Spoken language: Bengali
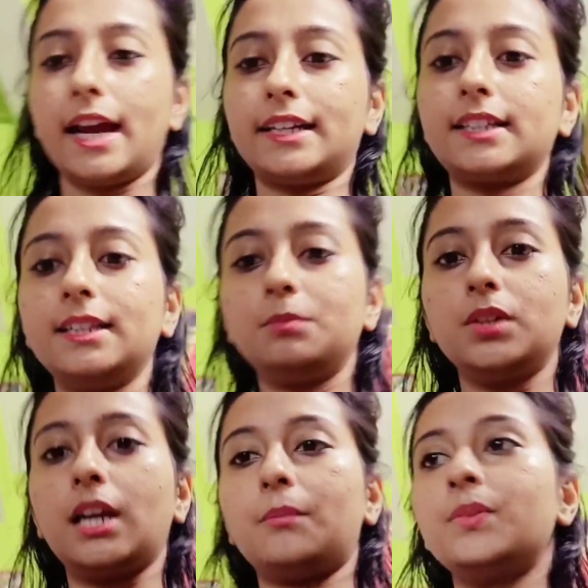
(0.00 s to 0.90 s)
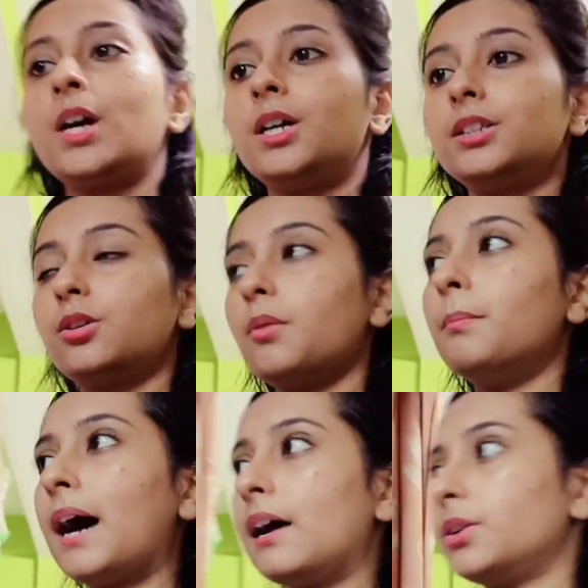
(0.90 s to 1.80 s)
একটা ক্লিপ দিলাম তো
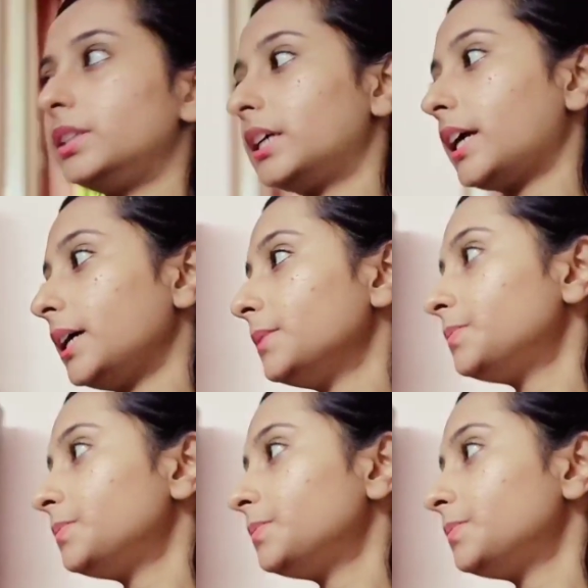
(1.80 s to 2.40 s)
মা ওইদিকে